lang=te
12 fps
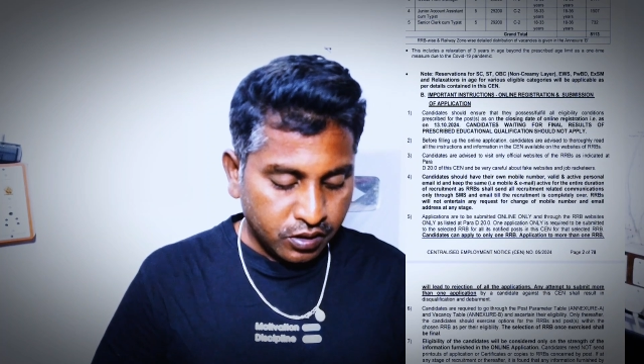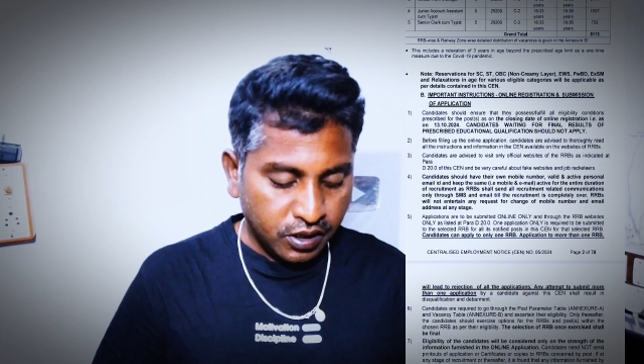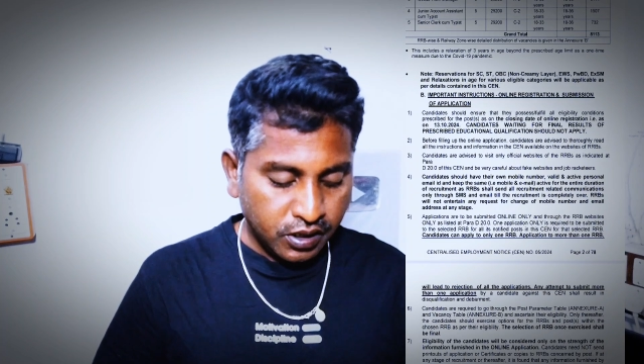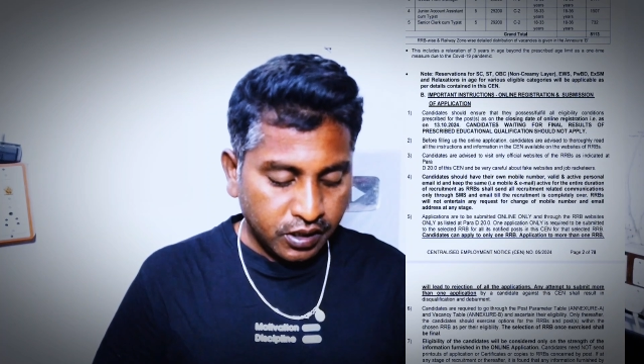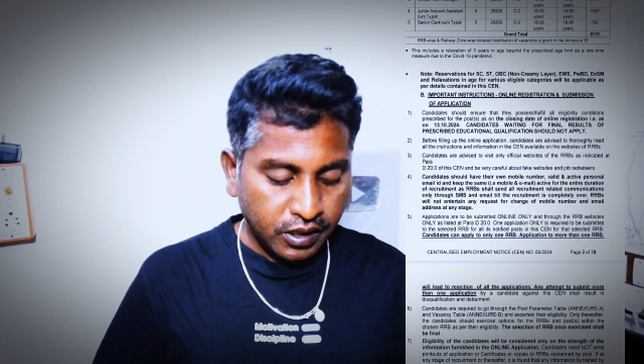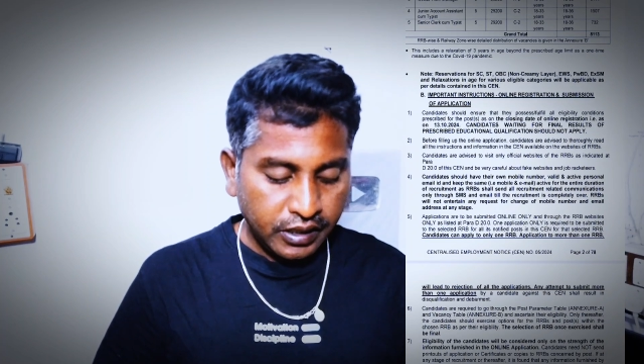
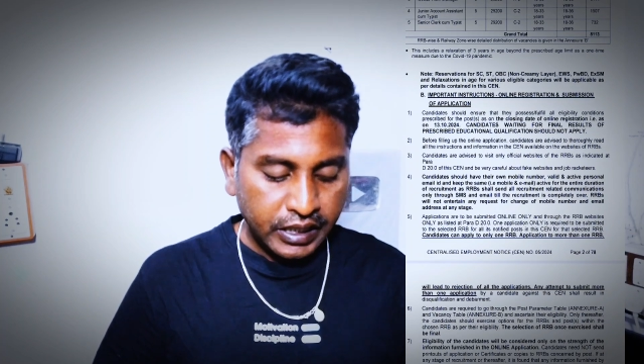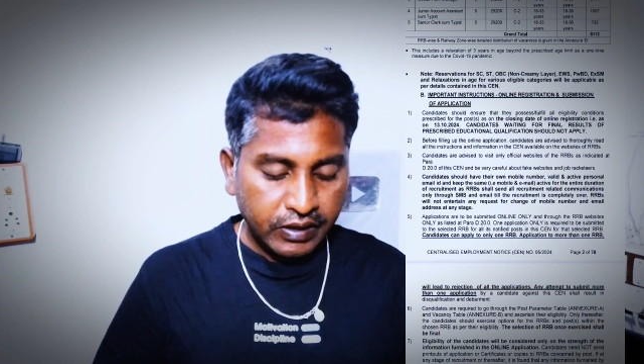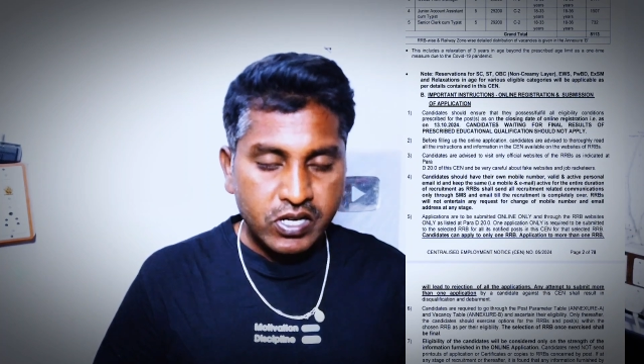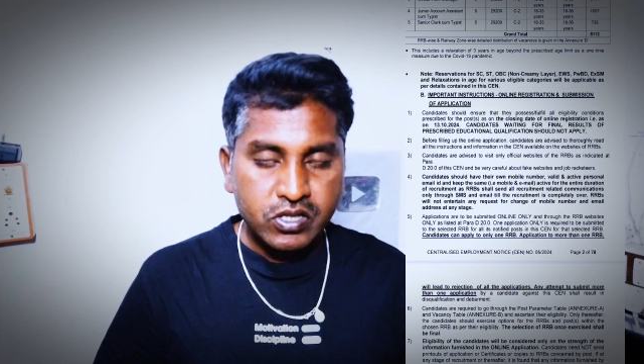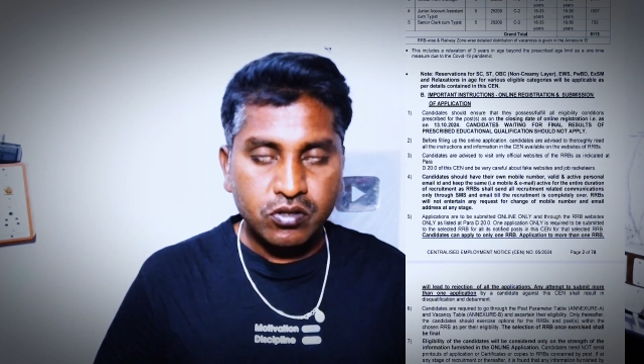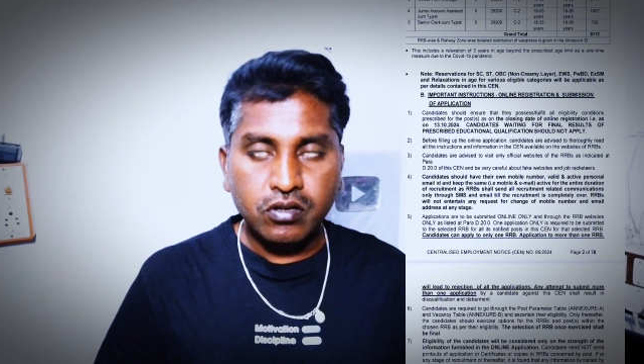దీనికి ఇండియా
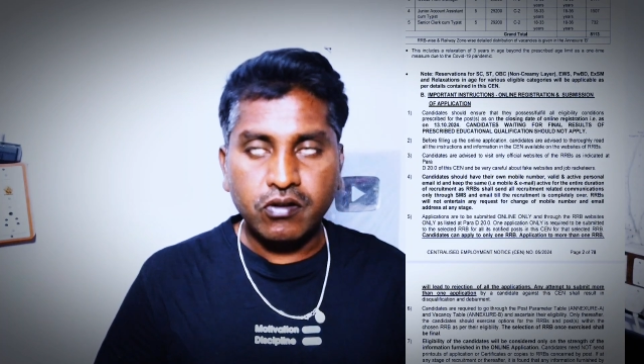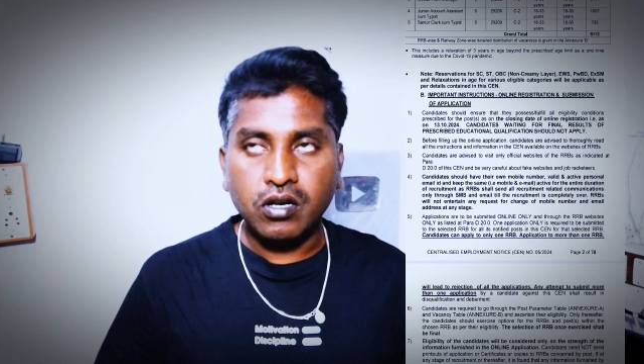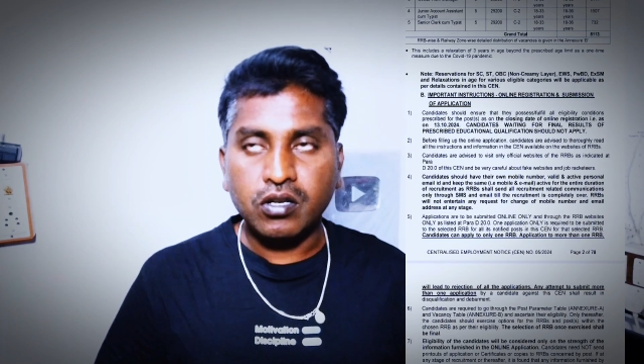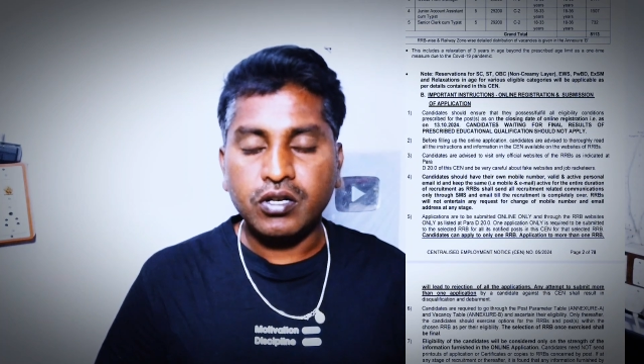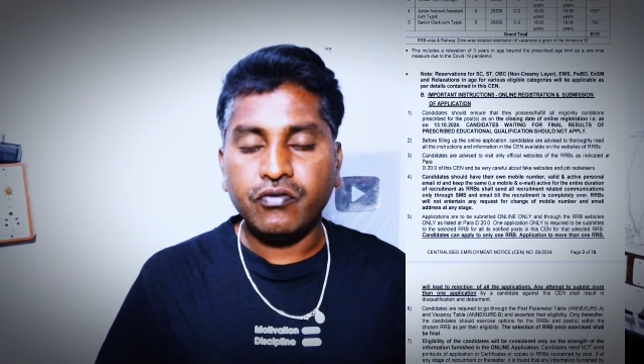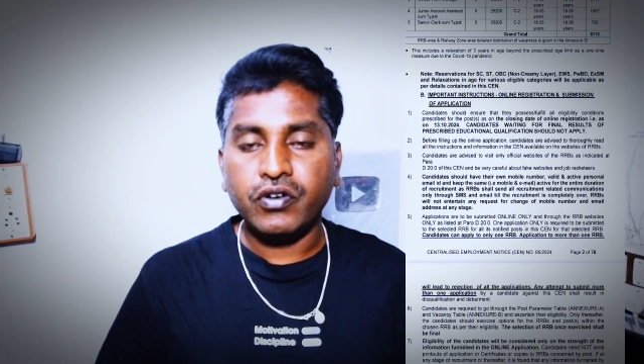వైజ్ ఉన్న
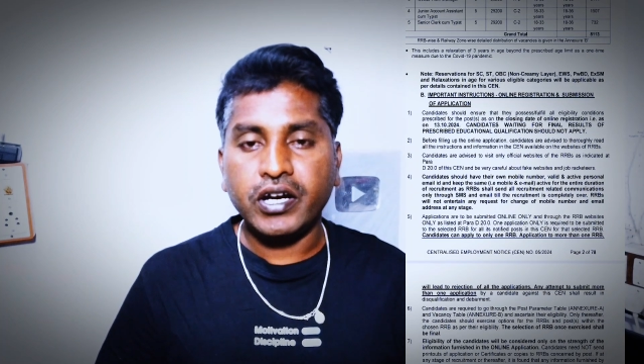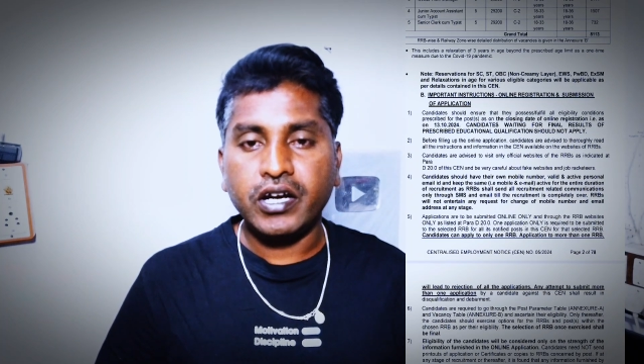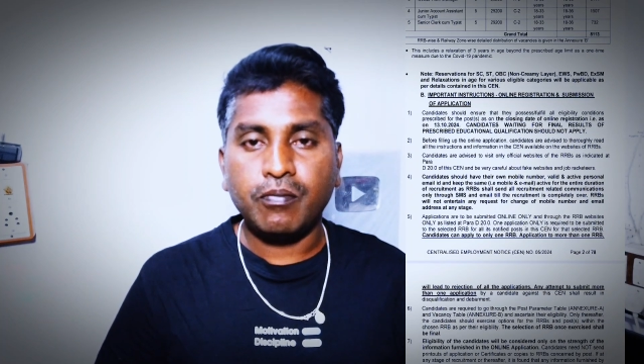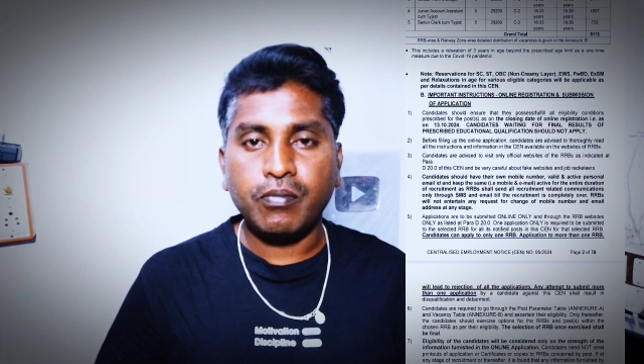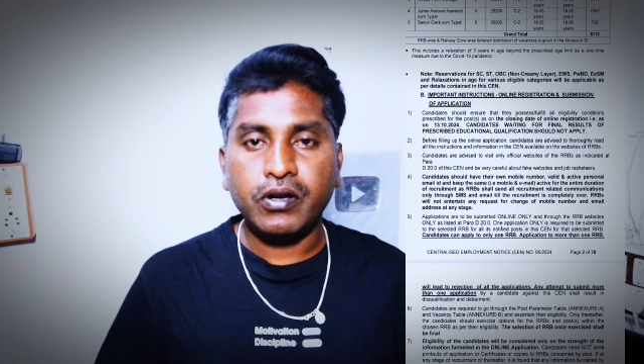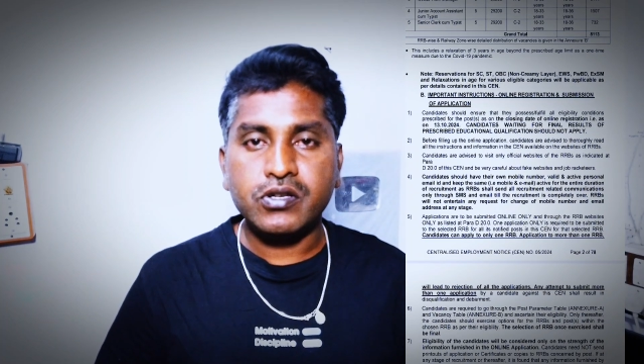వాళ్ళు
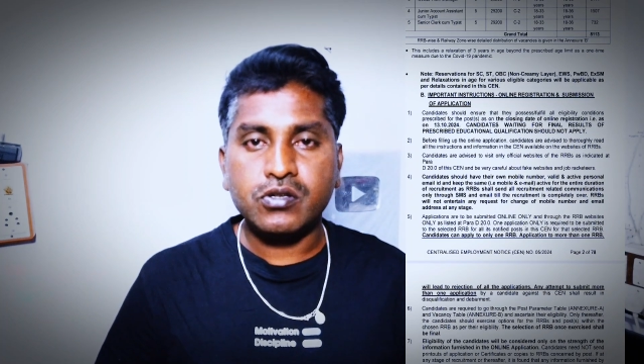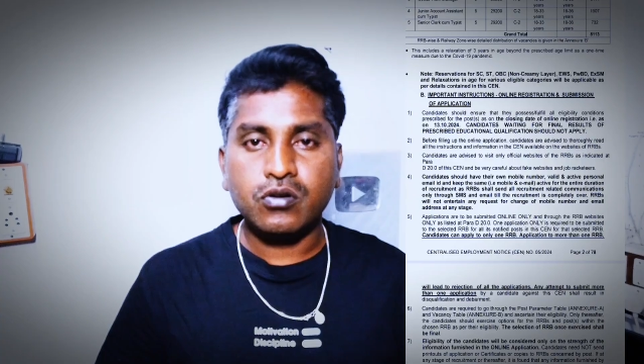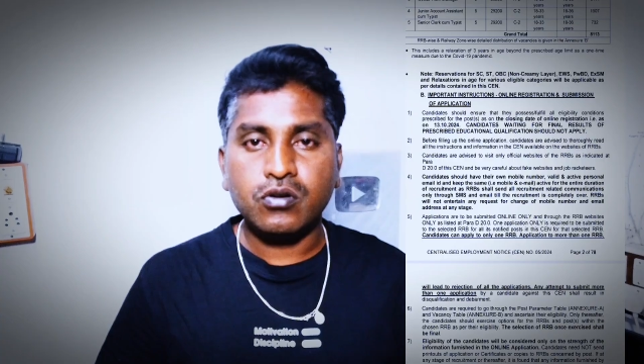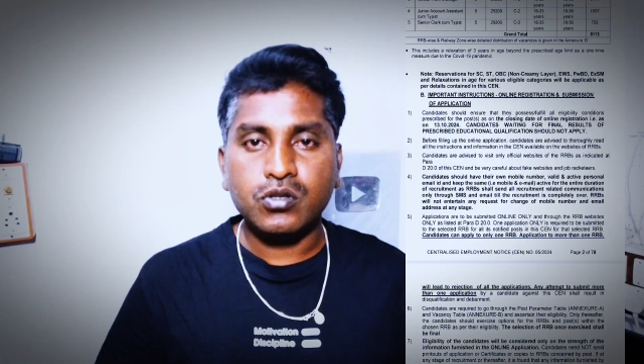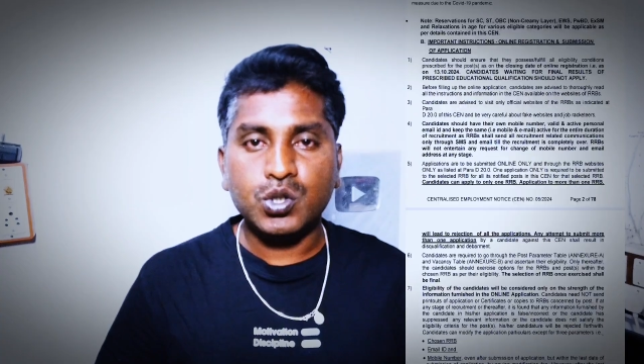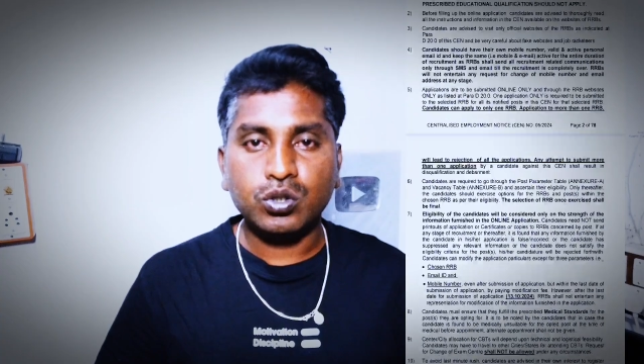ఎవరైనా అప్లై
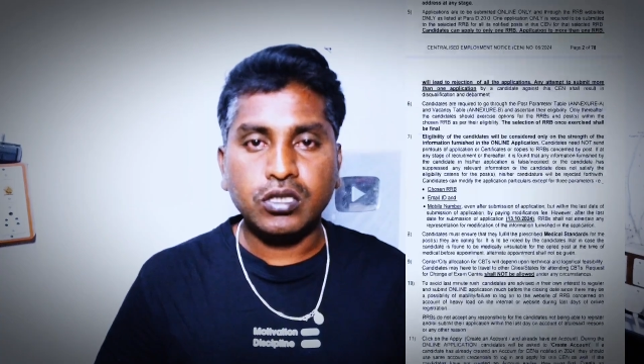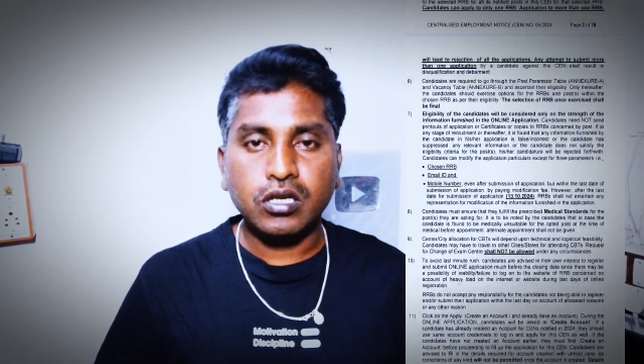చేసుకోవచ్చు